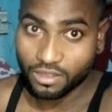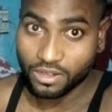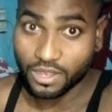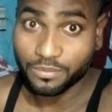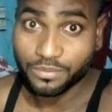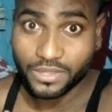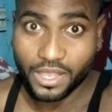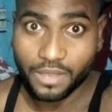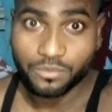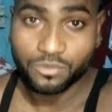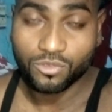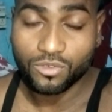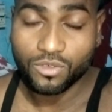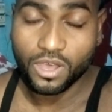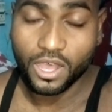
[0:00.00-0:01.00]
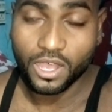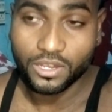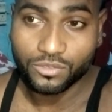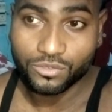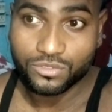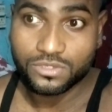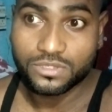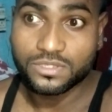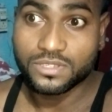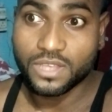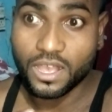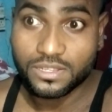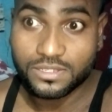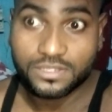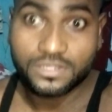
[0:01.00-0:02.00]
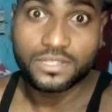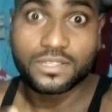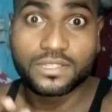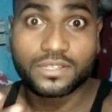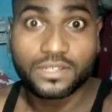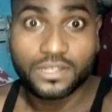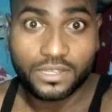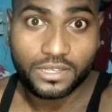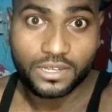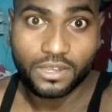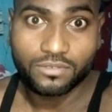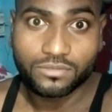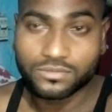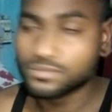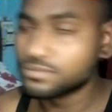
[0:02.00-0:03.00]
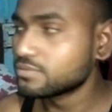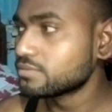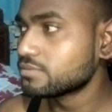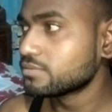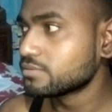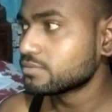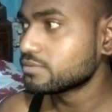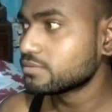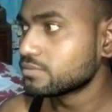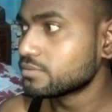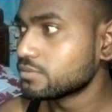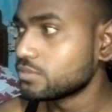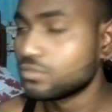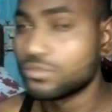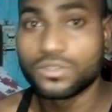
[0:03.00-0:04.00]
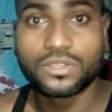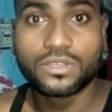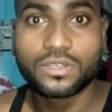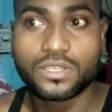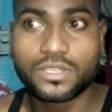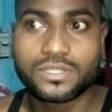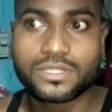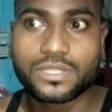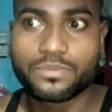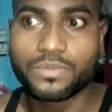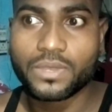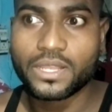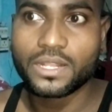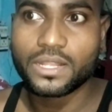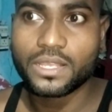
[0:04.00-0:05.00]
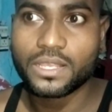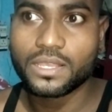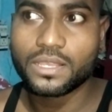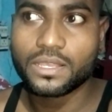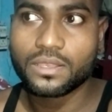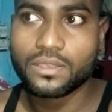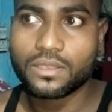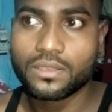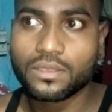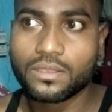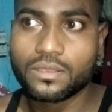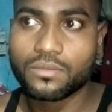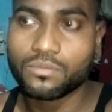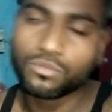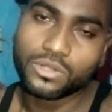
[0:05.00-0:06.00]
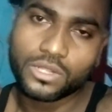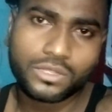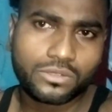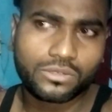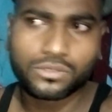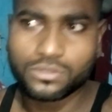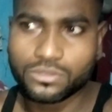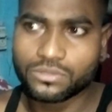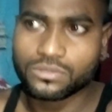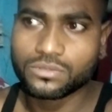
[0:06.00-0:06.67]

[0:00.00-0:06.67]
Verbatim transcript: और अपने आप को अनुशासित रख रहा हूँ तो इससे पहले बोले तो